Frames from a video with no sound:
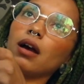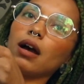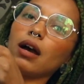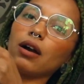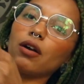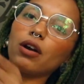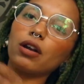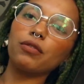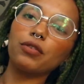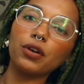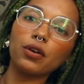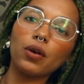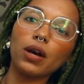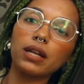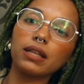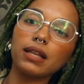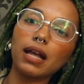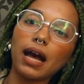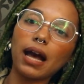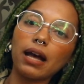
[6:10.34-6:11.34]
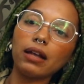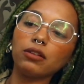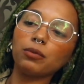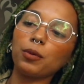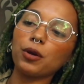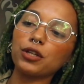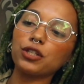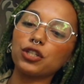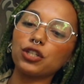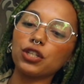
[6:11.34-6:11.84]
Agora eu vou guardar no
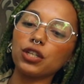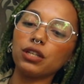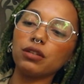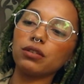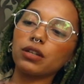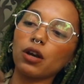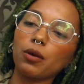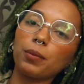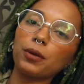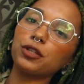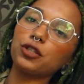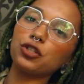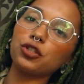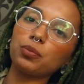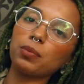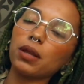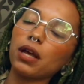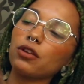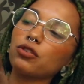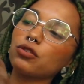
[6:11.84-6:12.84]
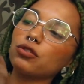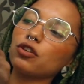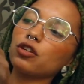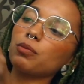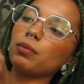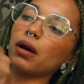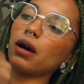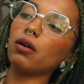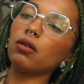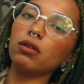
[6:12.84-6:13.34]
potinho, que é um potinho de plástico
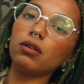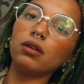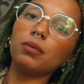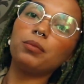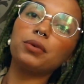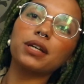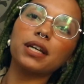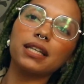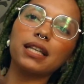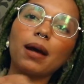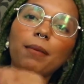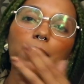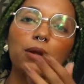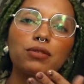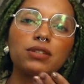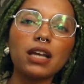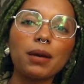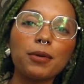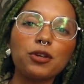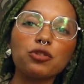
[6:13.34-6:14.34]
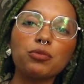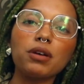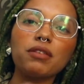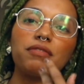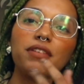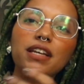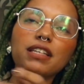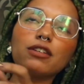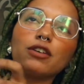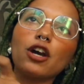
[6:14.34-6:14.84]
normal, porque dá para usar mais de uma
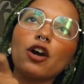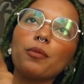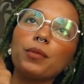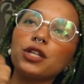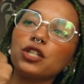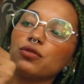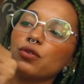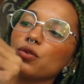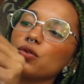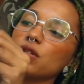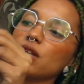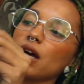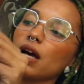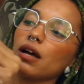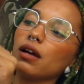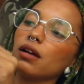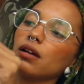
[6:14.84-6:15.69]
vez e eu realmente vou usar.